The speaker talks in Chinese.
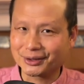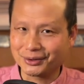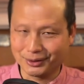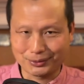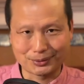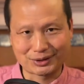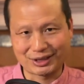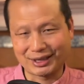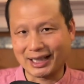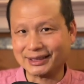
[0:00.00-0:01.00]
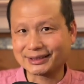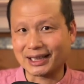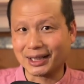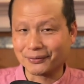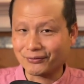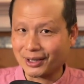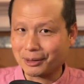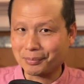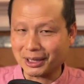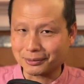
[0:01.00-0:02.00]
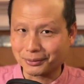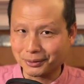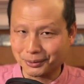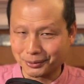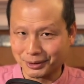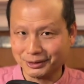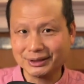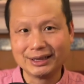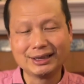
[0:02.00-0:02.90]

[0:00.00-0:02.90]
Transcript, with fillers: 学术期刊上发表论文。